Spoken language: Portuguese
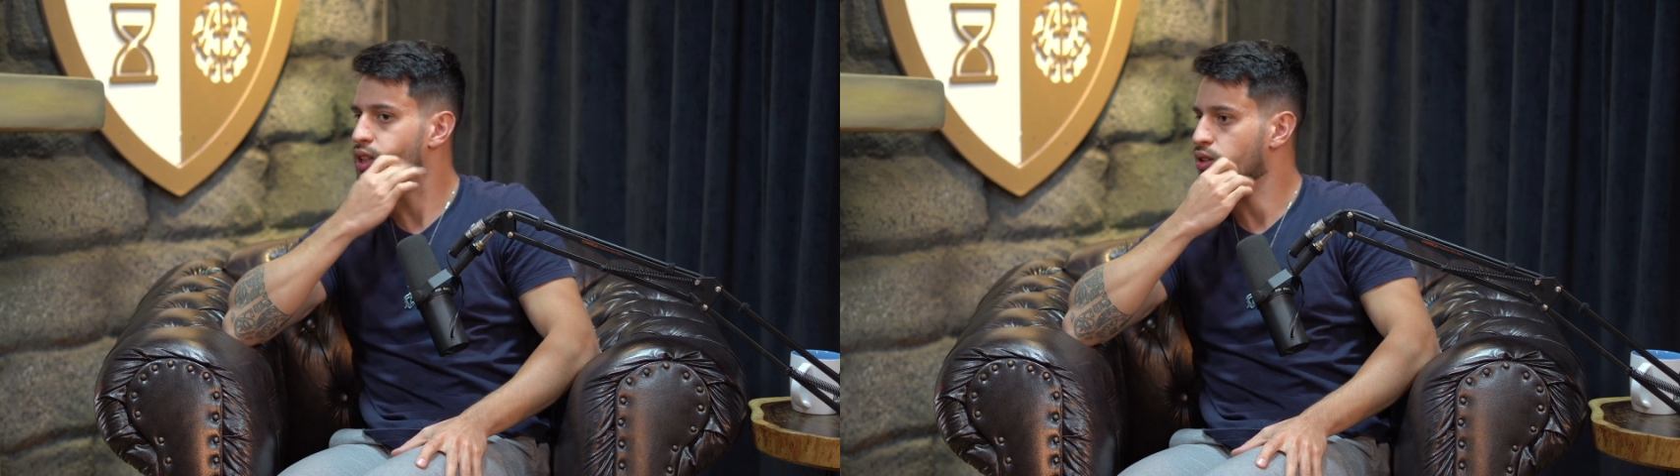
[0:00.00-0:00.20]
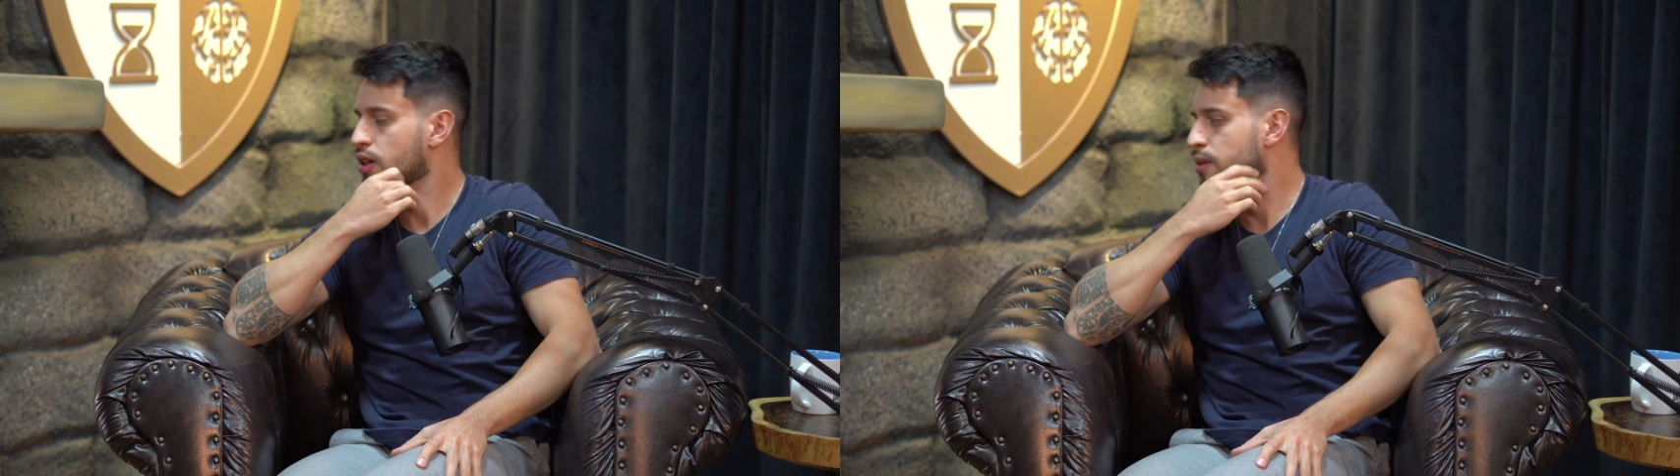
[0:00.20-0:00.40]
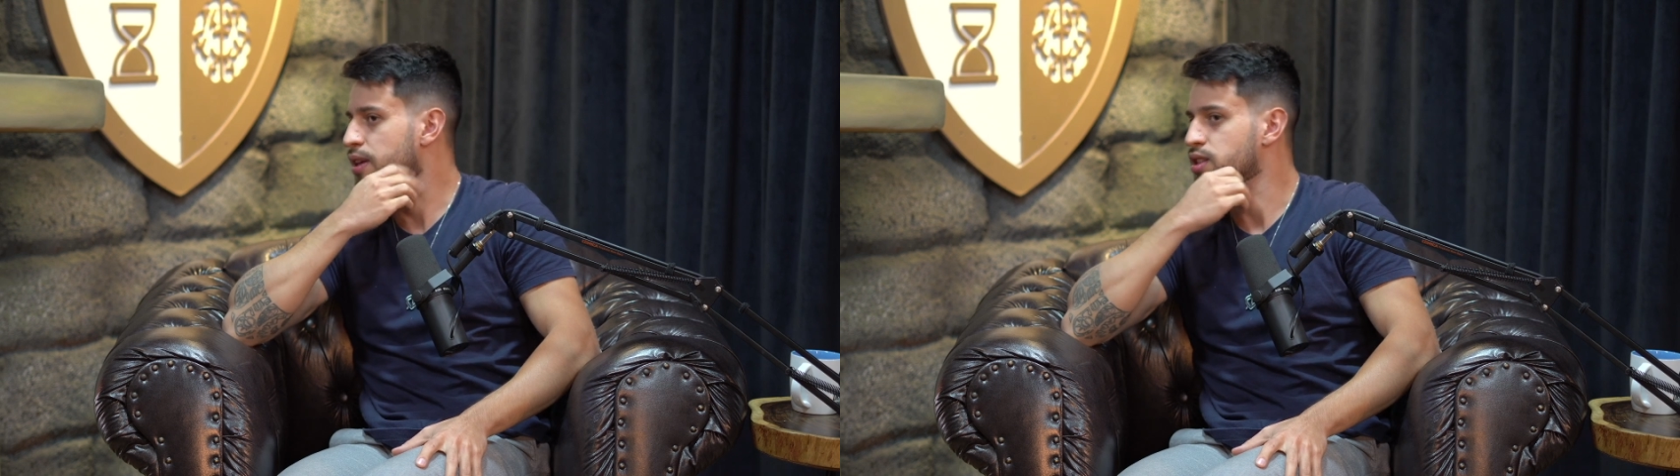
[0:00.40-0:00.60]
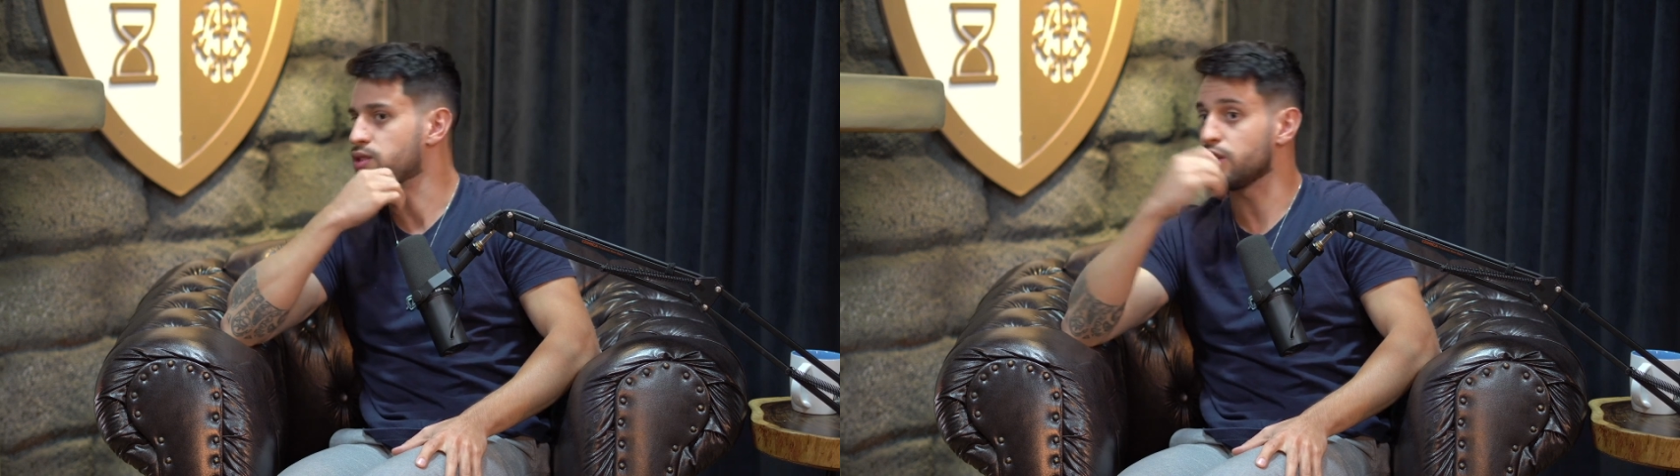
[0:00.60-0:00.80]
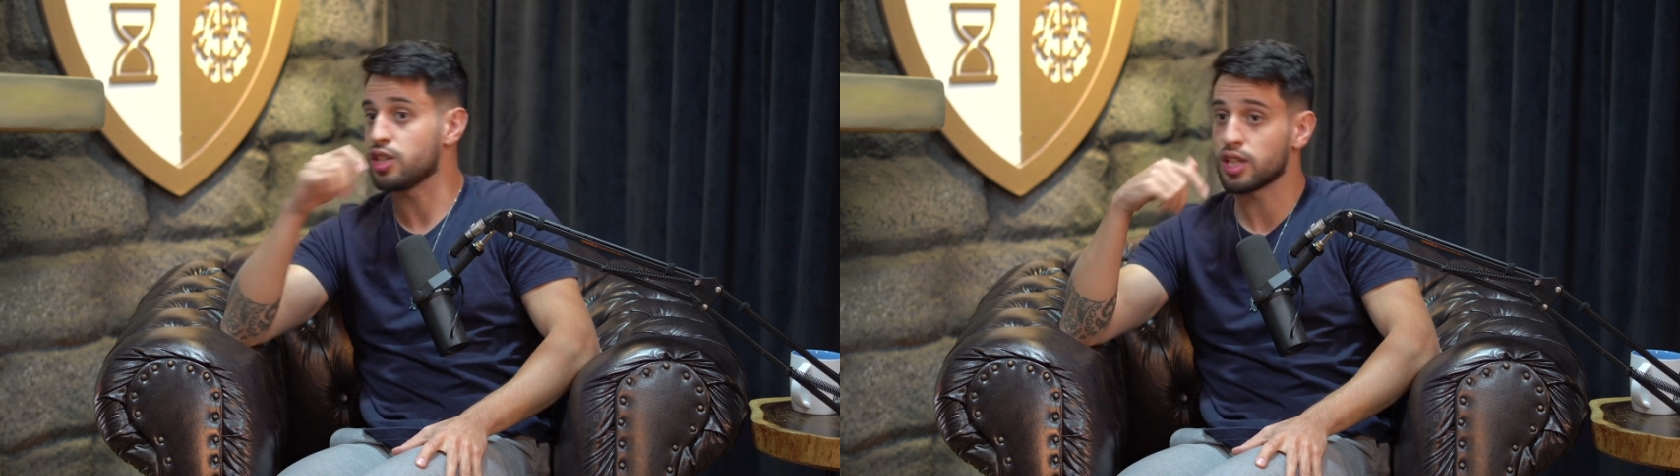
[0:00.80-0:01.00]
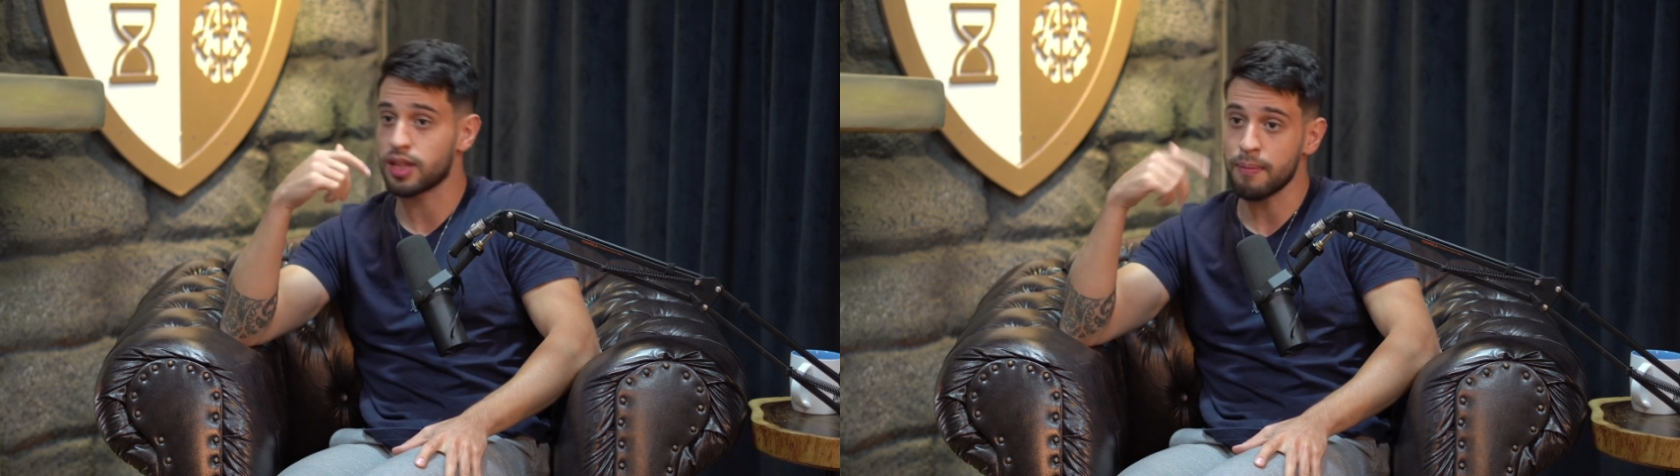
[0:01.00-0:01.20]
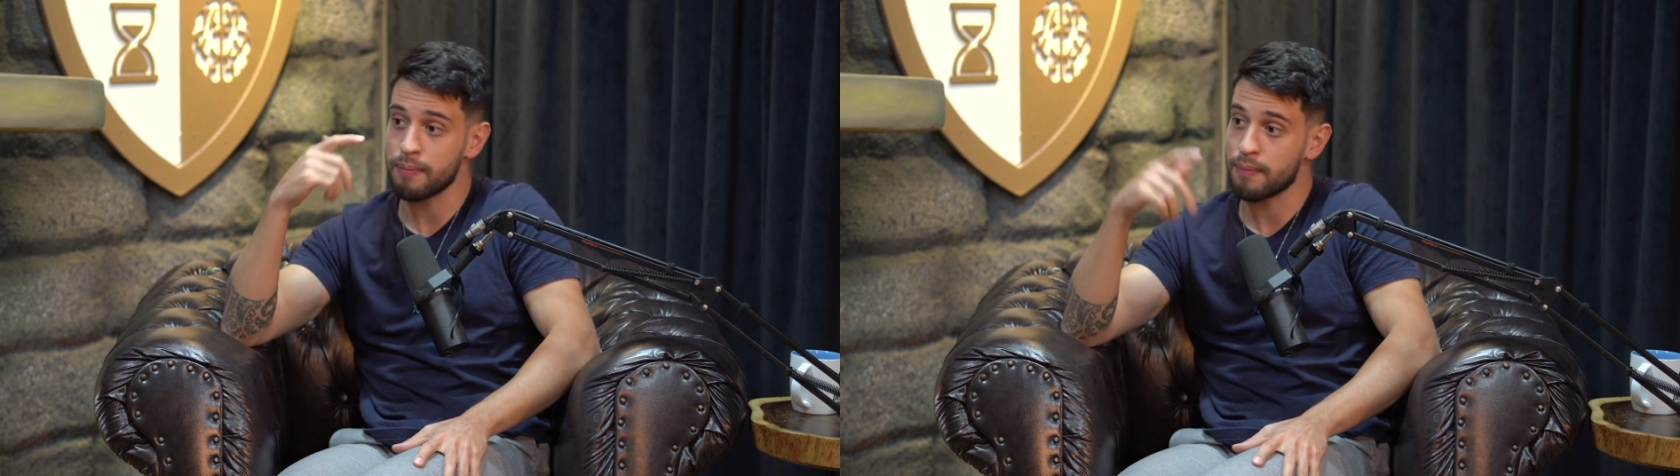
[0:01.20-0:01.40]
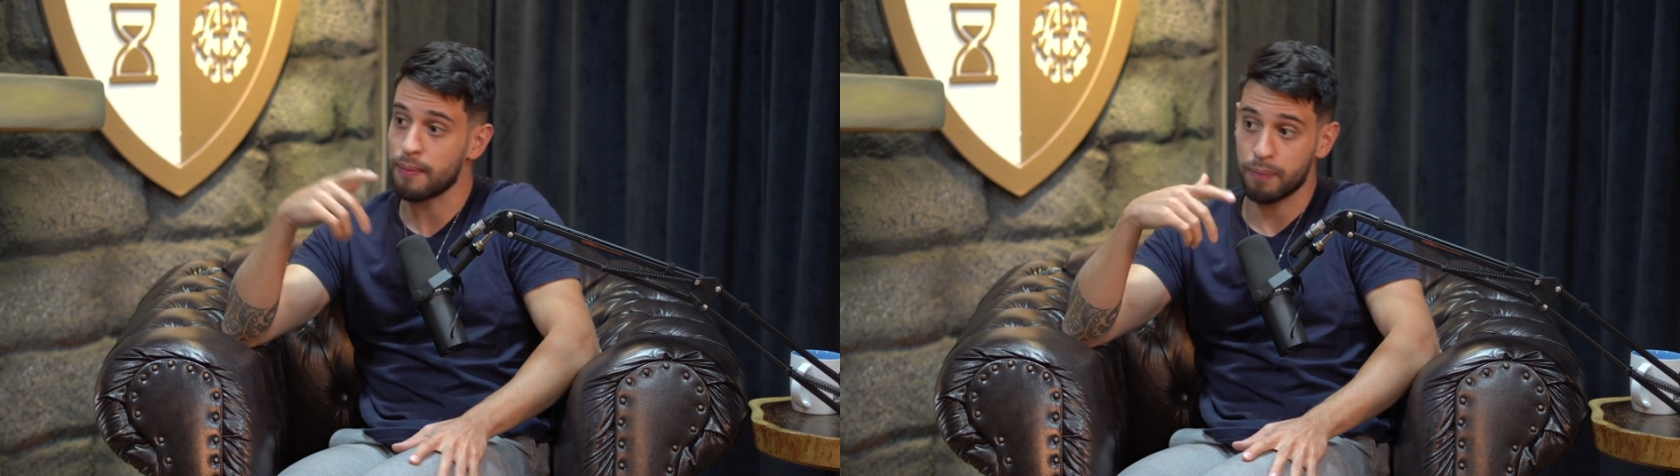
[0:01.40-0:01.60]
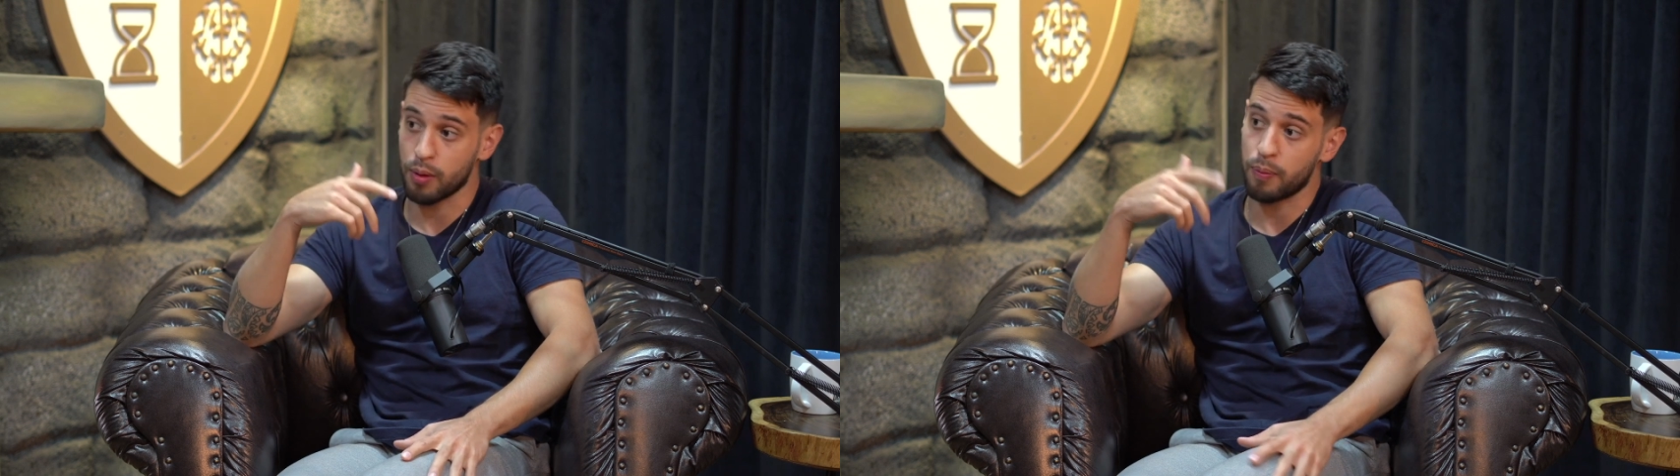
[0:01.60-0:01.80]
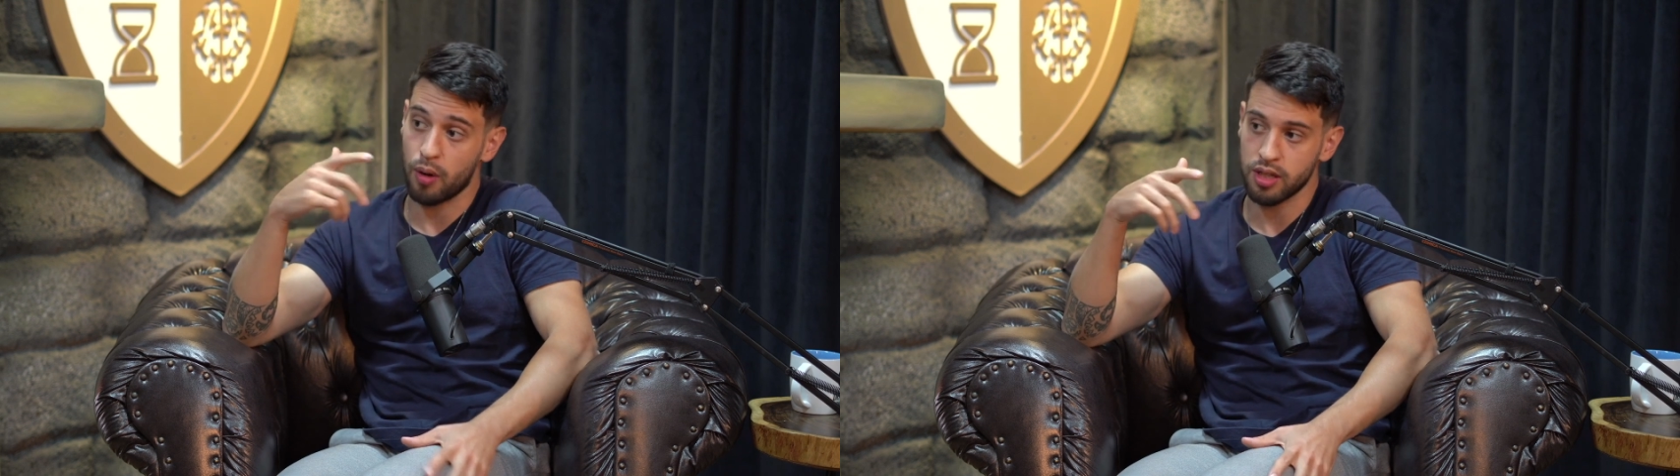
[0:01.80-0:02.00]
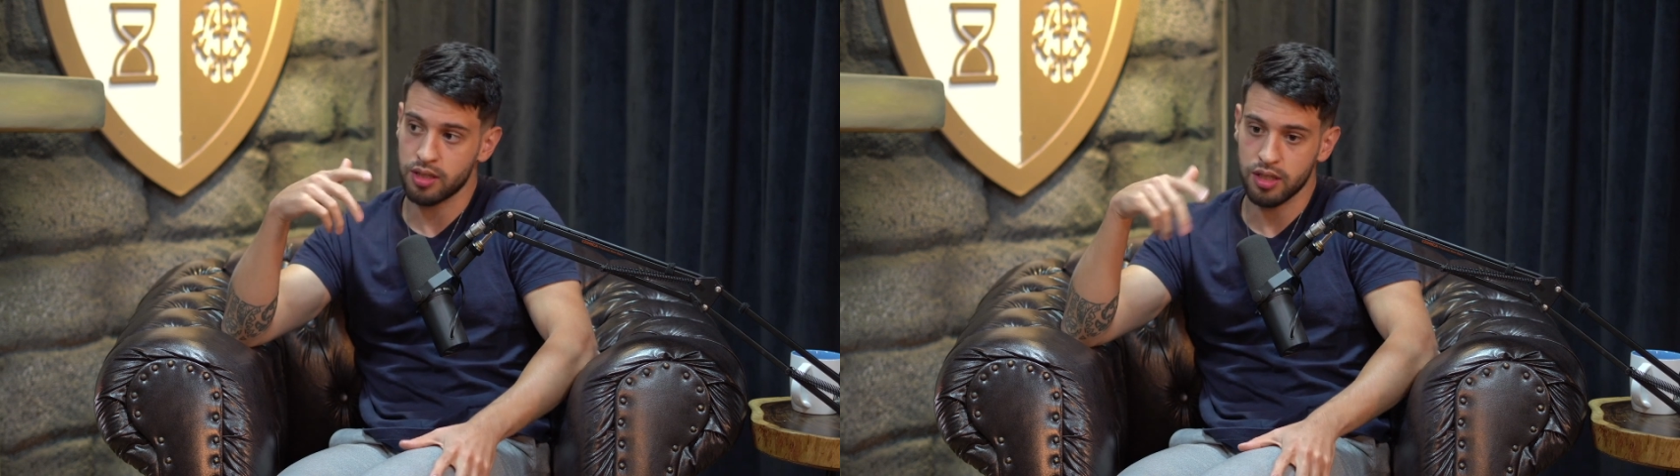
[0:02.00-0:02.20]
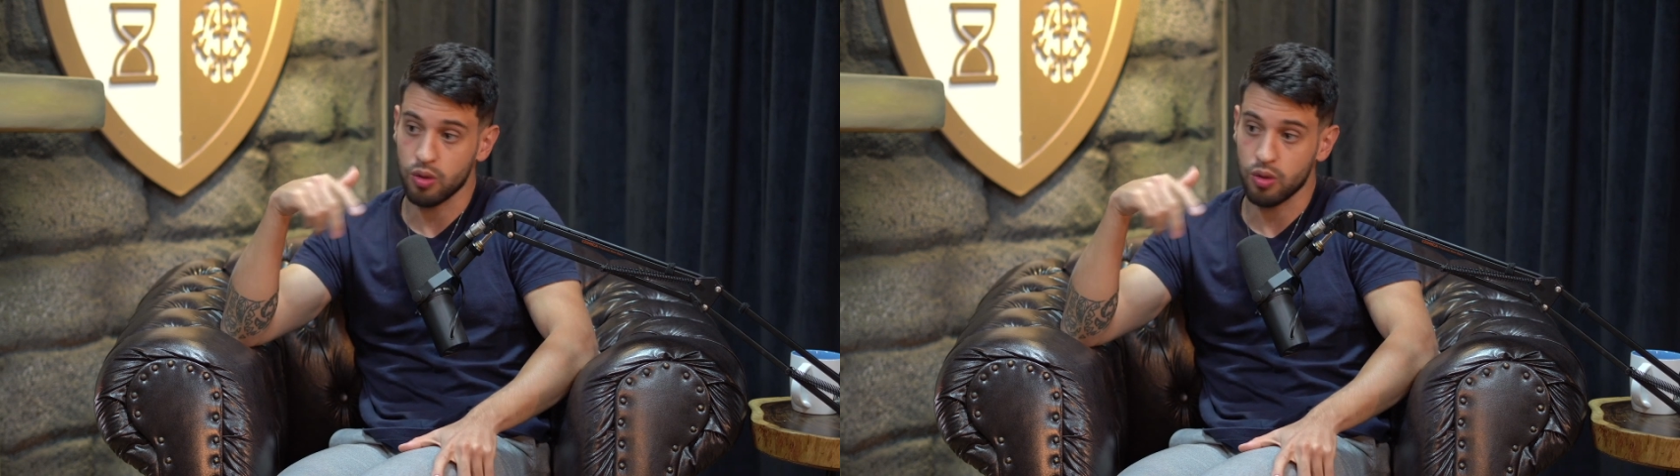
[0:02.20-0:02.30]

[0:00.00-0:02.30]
com a Gran Brasil, a gente tinha até propostas